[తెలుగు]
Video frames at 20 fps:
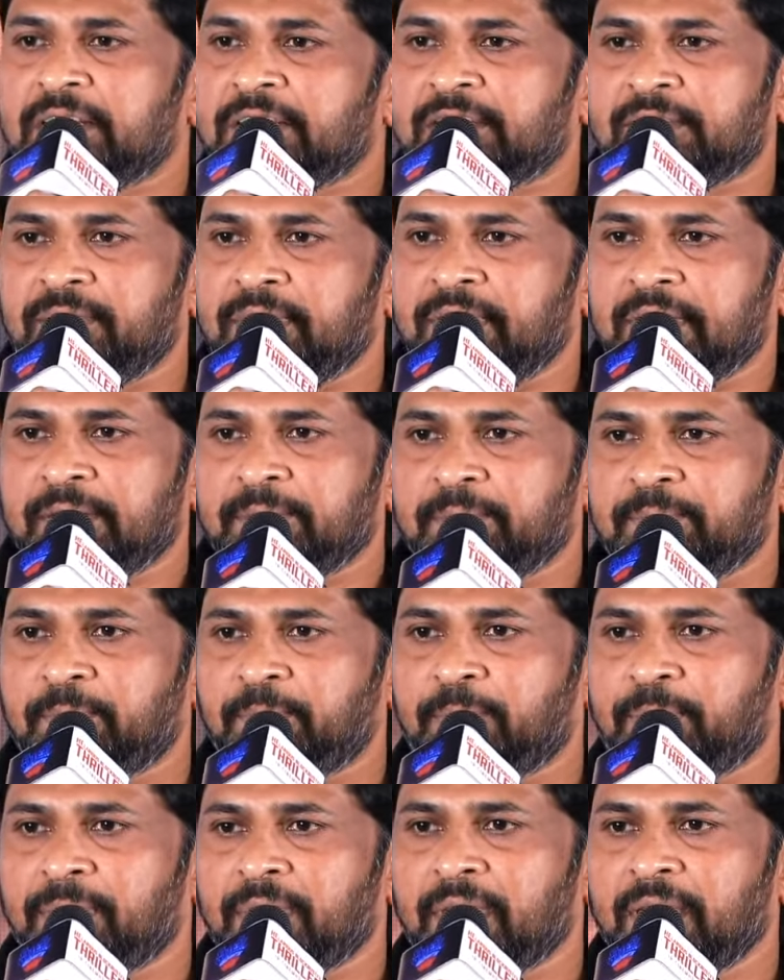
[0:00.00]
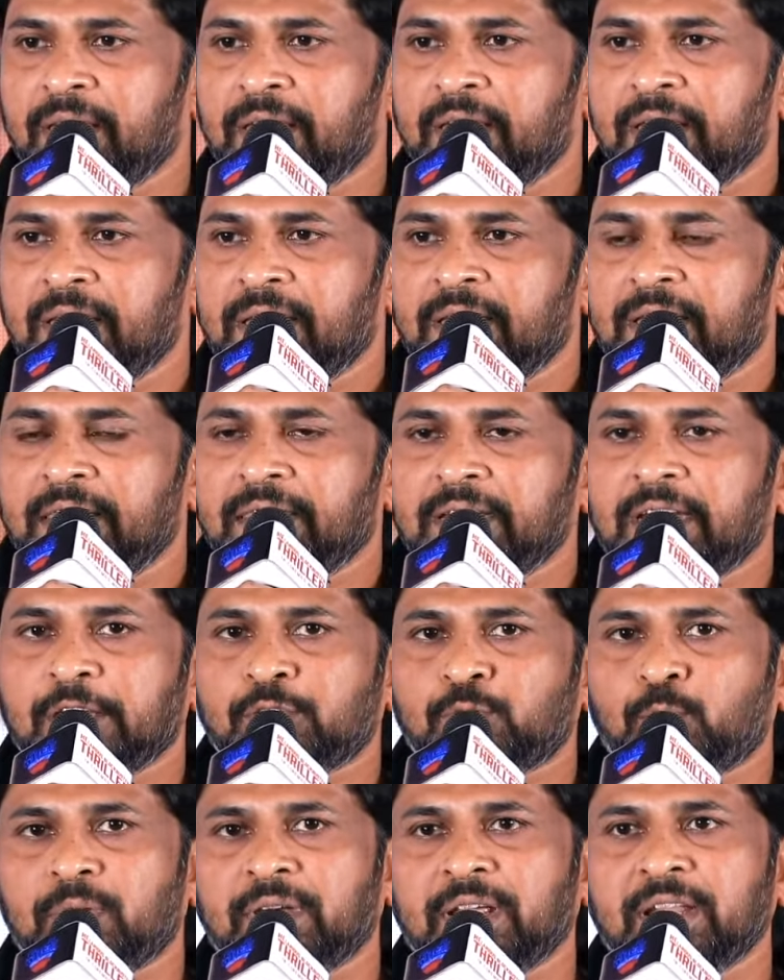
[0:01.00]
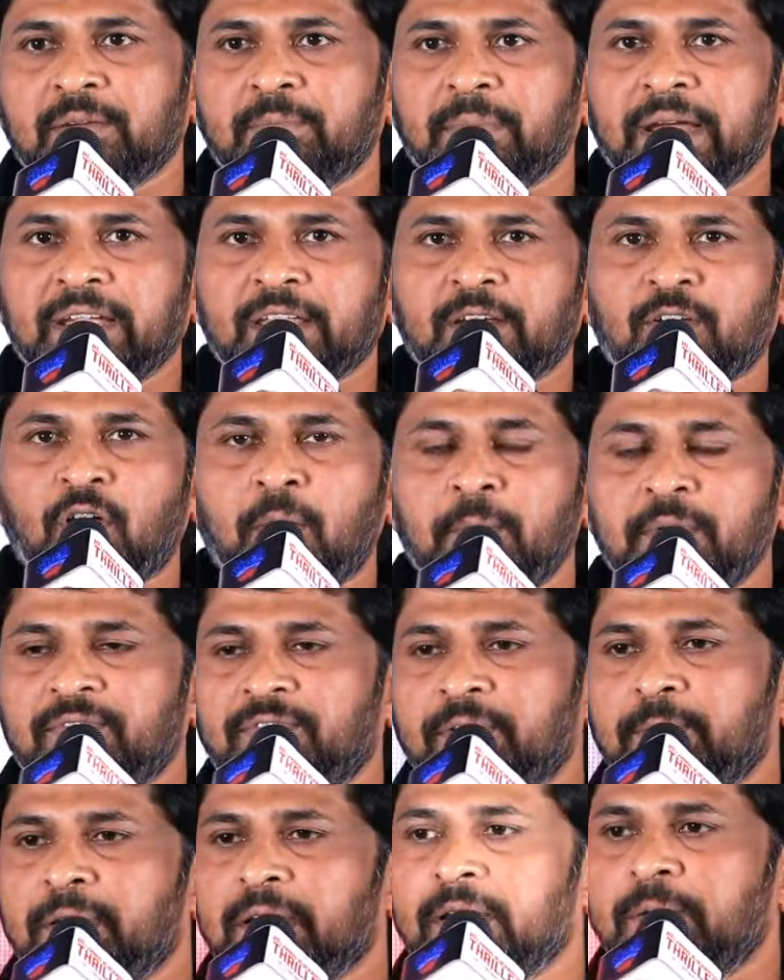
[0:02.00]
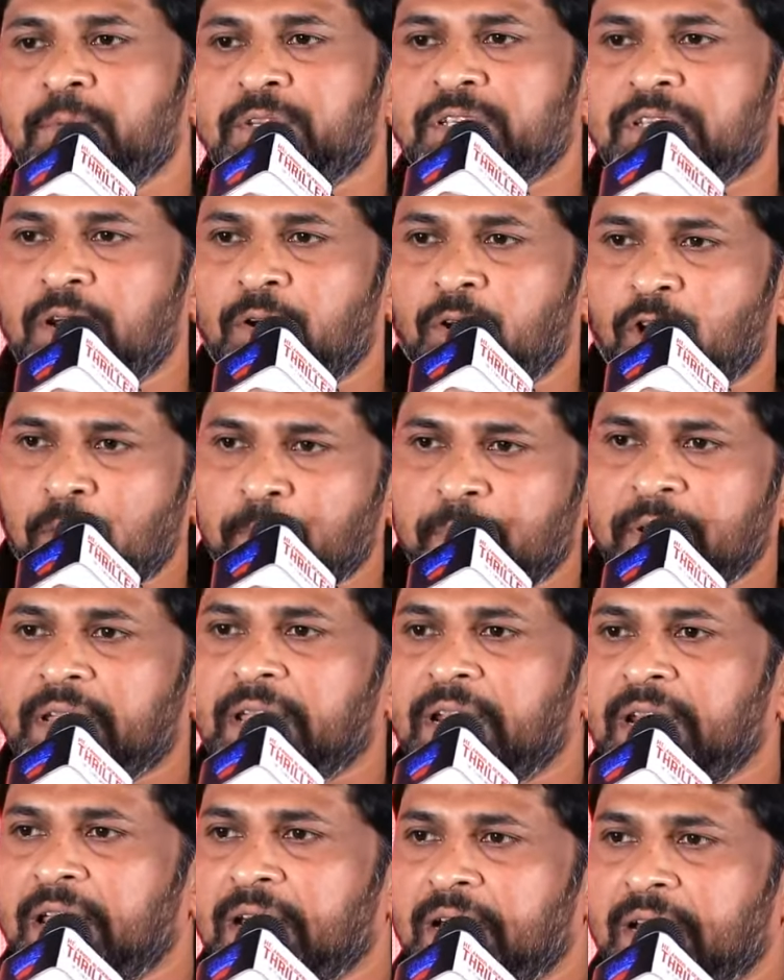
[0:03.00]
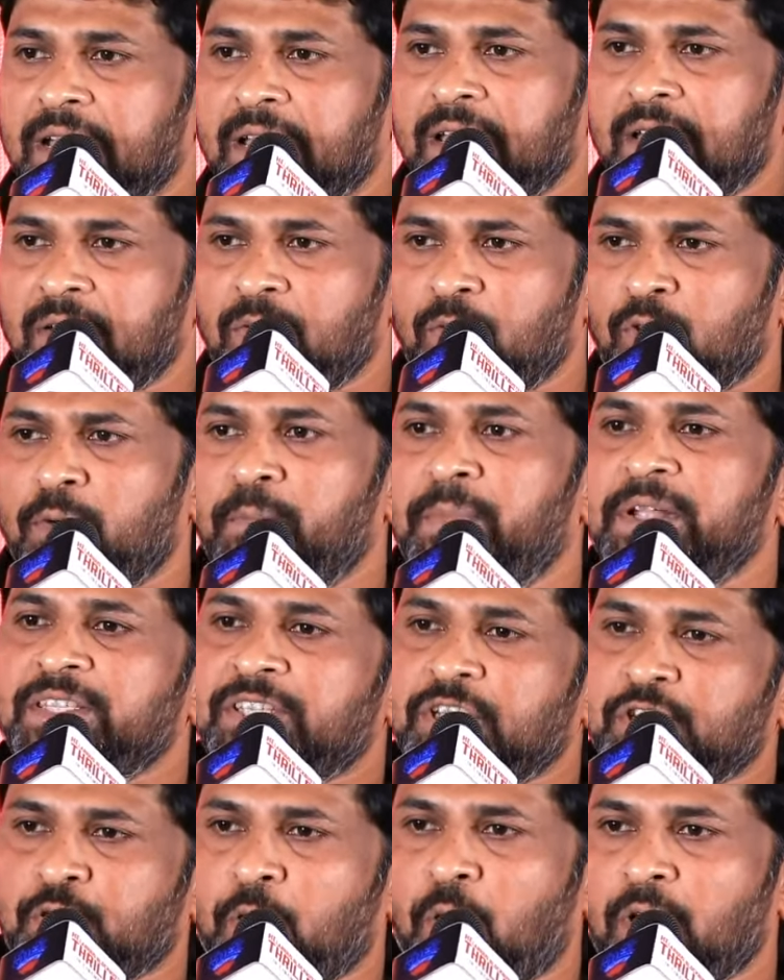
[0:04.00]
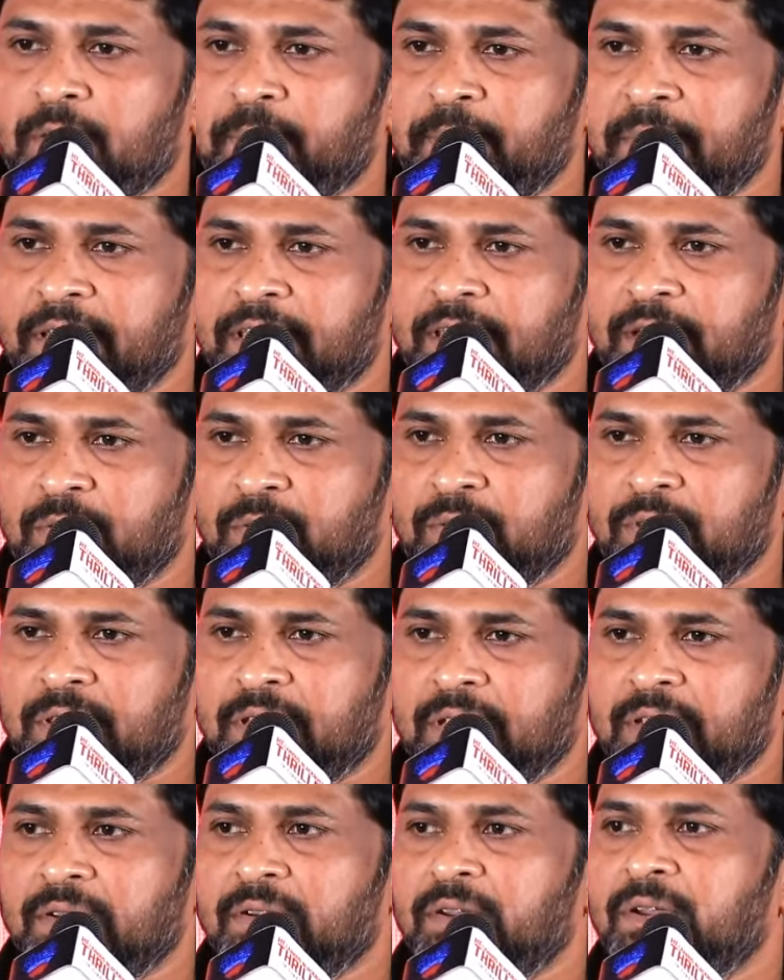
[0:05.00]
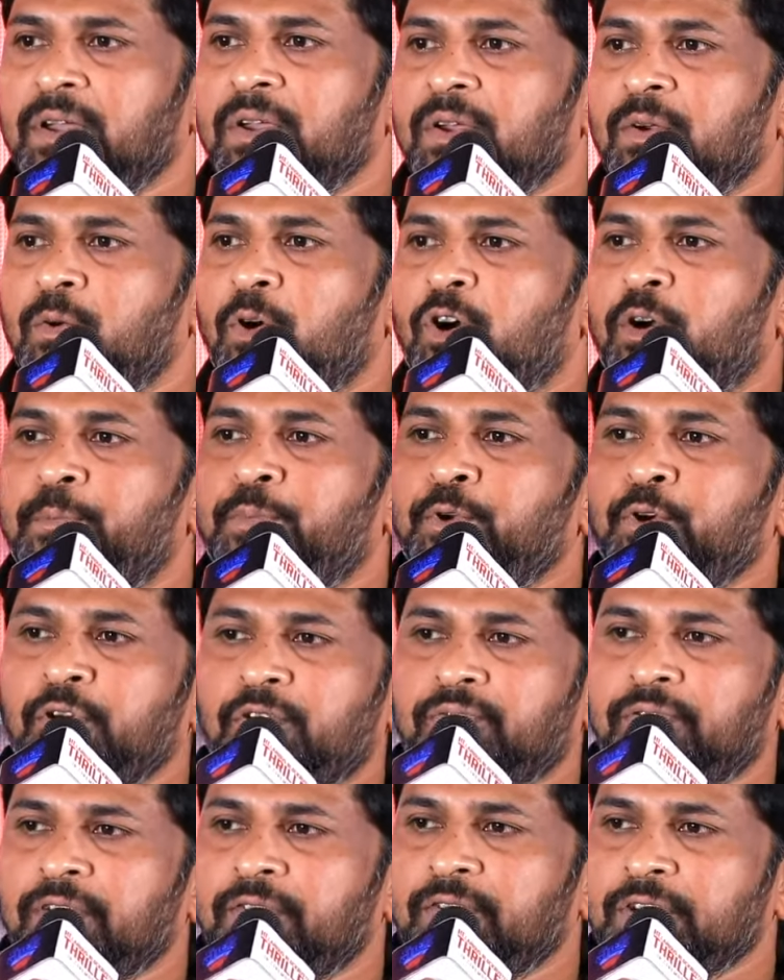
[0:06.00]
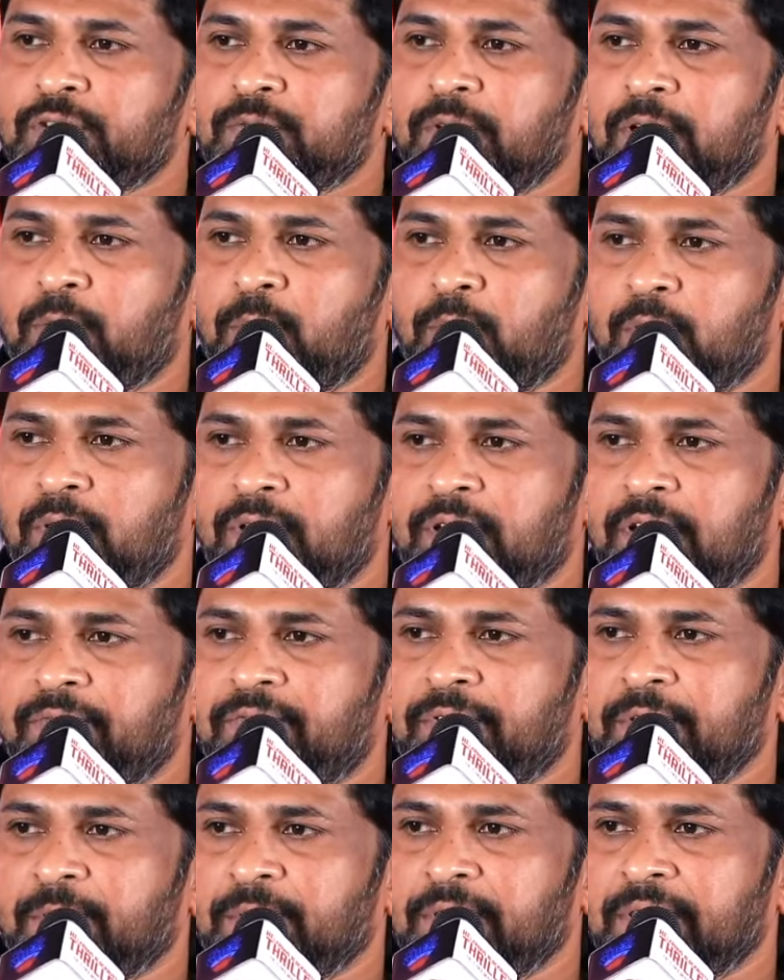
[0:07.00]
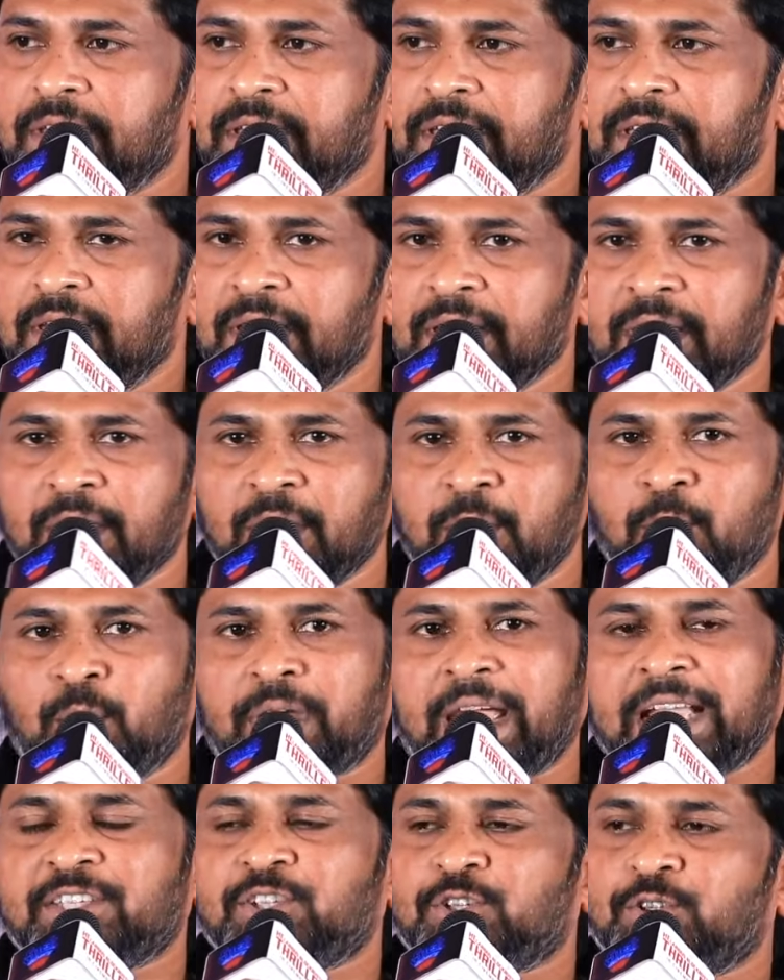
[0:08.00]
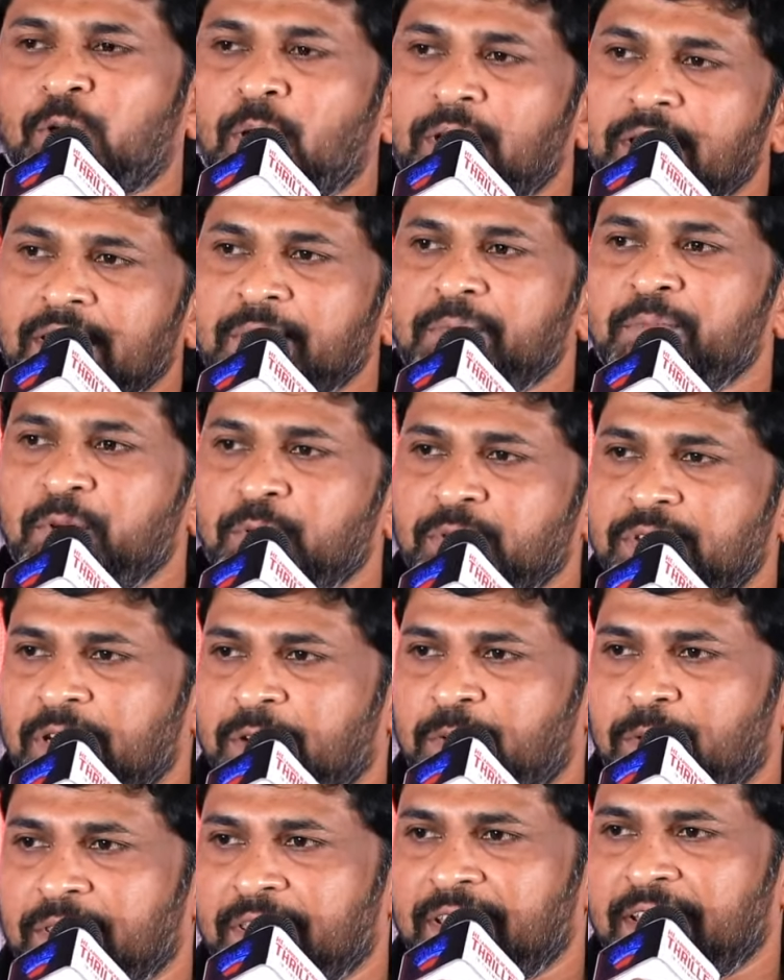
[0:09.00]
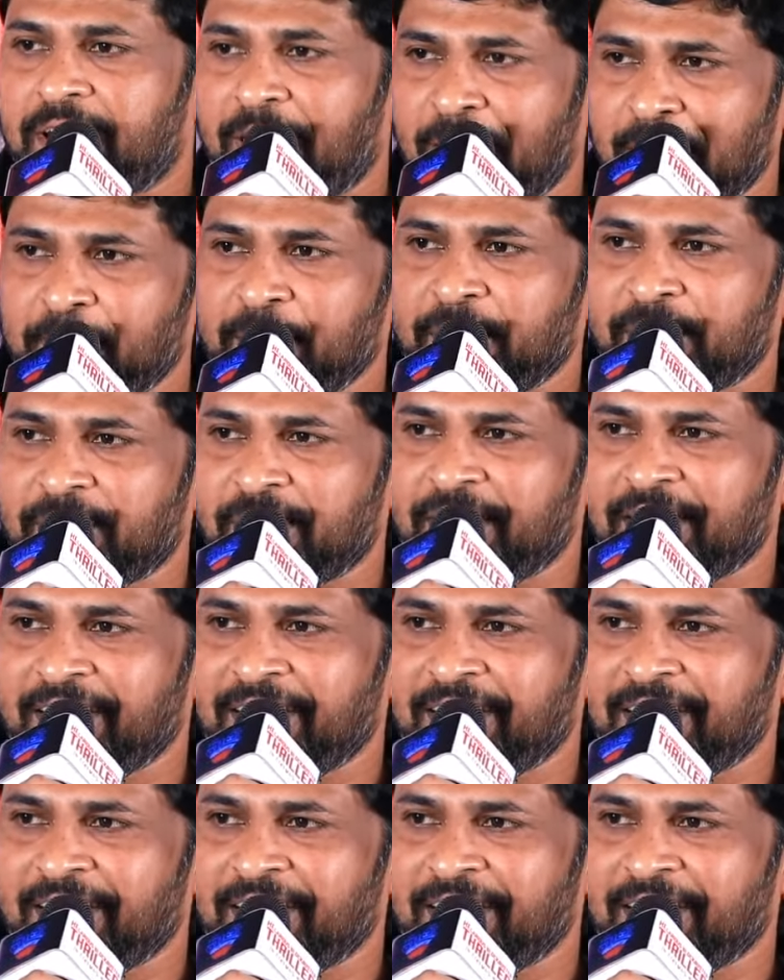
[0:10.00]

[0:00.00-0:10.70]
కష్టం అండి ఎందుకంటే చూడడానికి బయట కామెడీ ఫిల్మ్లా కనిపించిన లోపలికి వెళ్ళాక ఒక మంచి షార్ట్ మేకింగ్ ఉంది ఒక బ్యూటిఫుల్ విజువల్ కొరియోగ్రఫీ ఉంది ఒక ఎక్స్ట్రానరీ మ్యూజిక్ ఉంది కాలబేరు